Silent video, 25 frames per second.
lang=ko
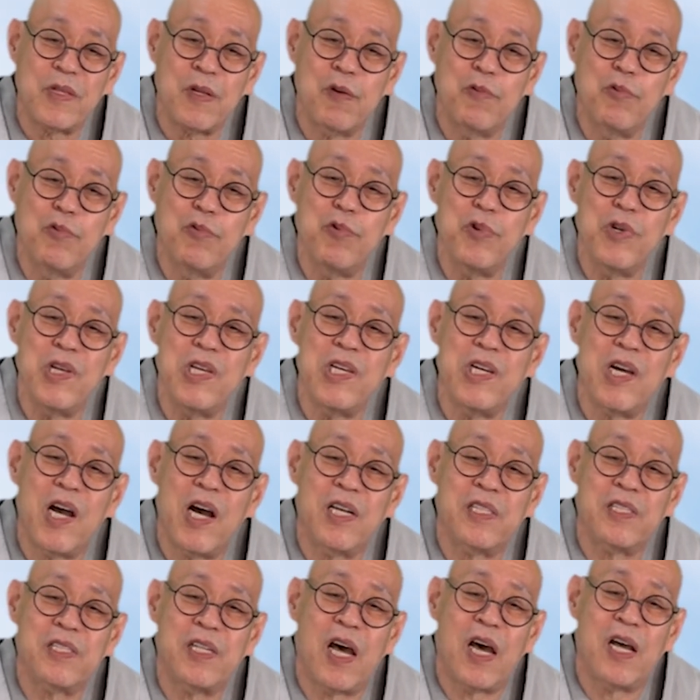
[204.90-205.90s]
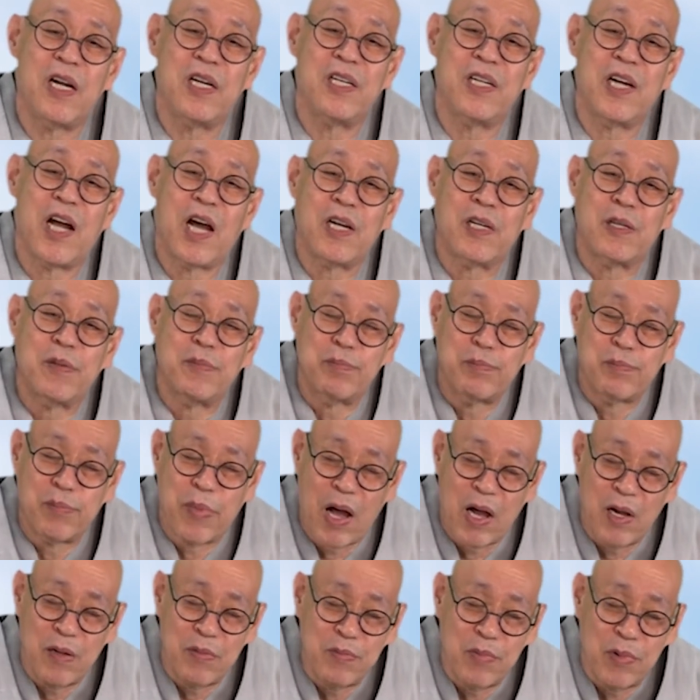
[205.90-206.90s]
우리가 살아가는
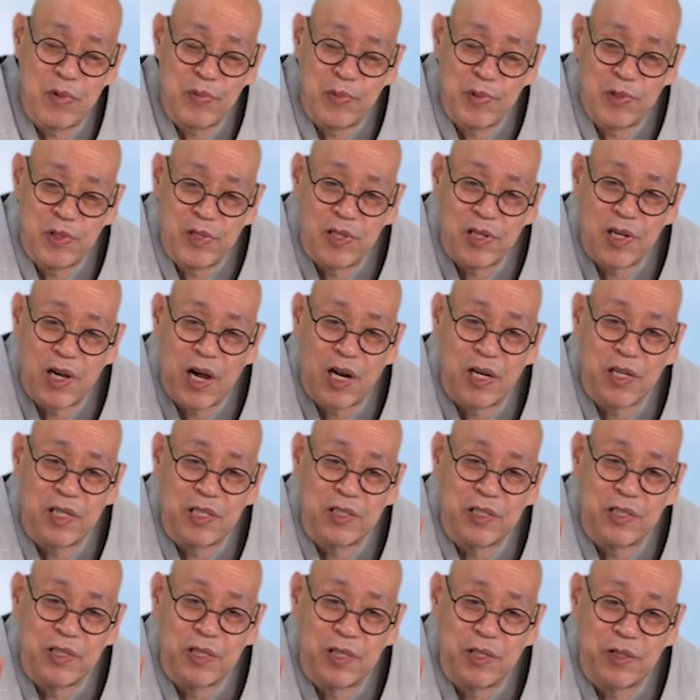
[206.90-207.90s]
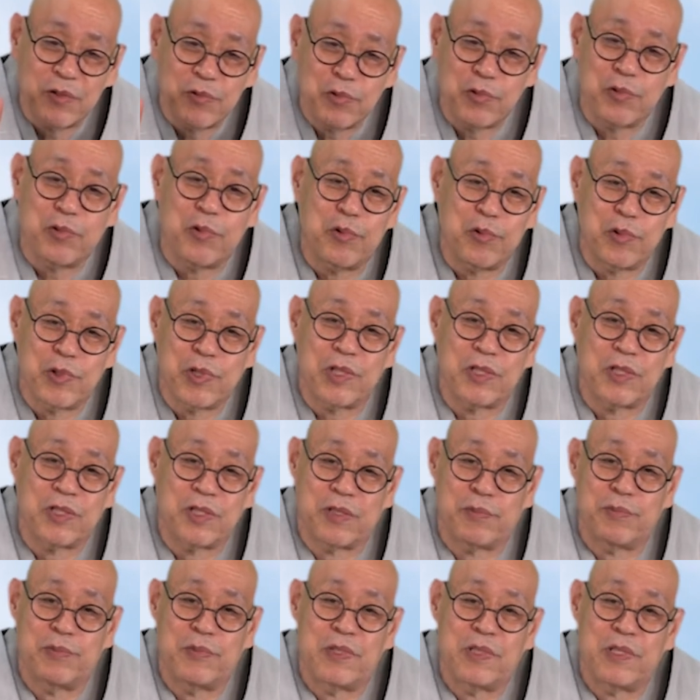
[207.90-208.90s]
방법을 가르쳐 주러
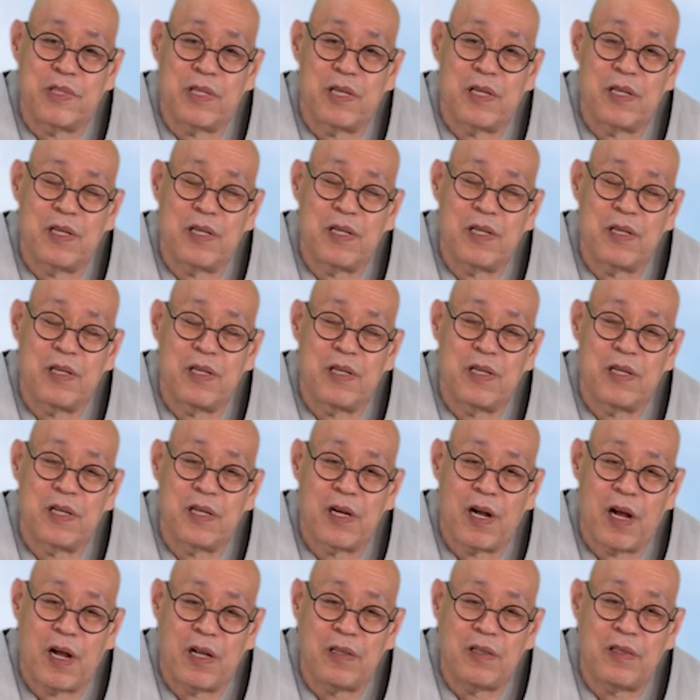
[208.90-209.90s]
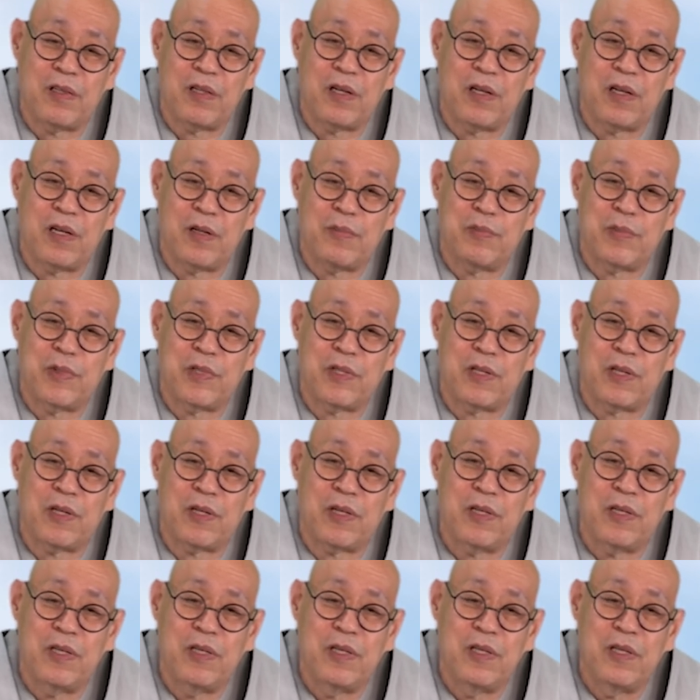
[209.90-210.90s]
오셨습니다.
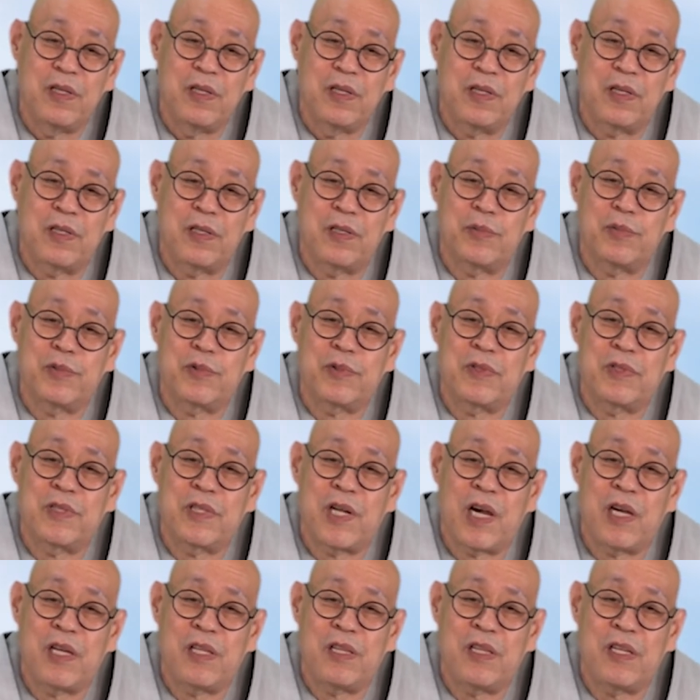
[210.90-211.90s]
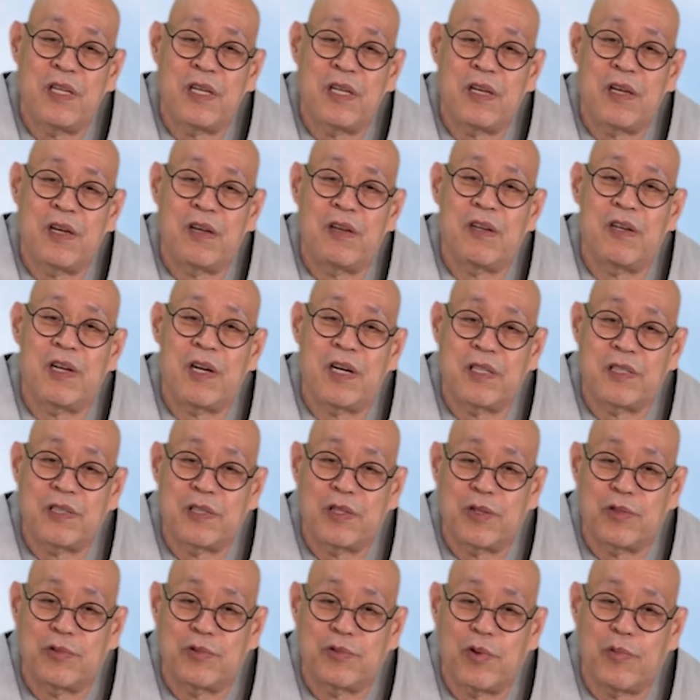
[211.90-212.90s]
간단합니다. 여러분 나이팅게일 할
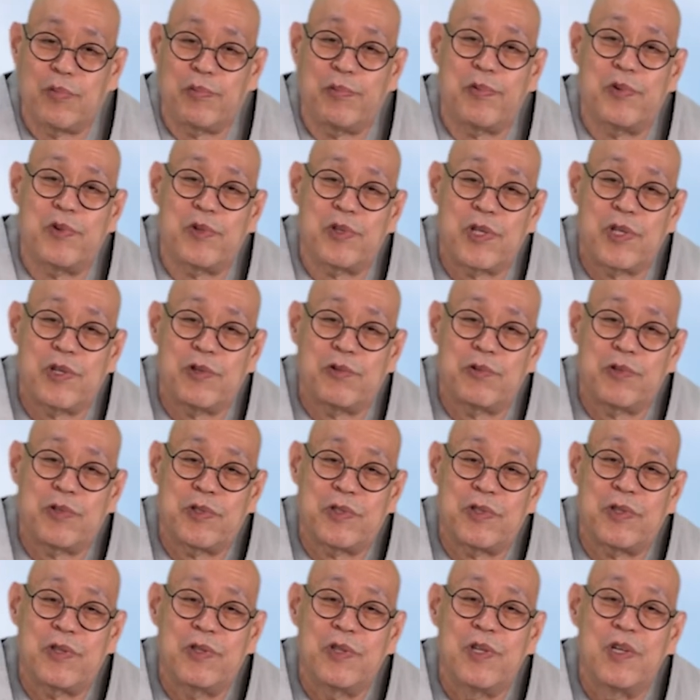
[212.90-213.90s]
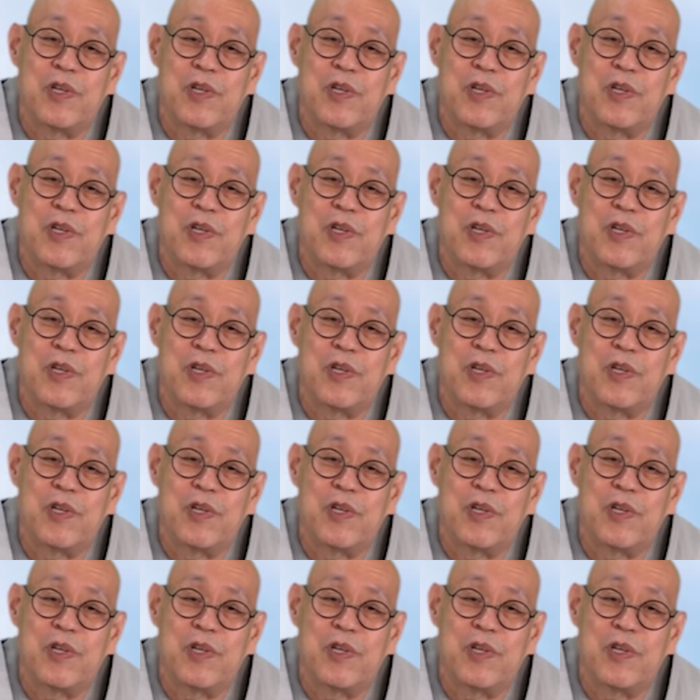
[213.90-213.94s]
때 촛불 키우죠.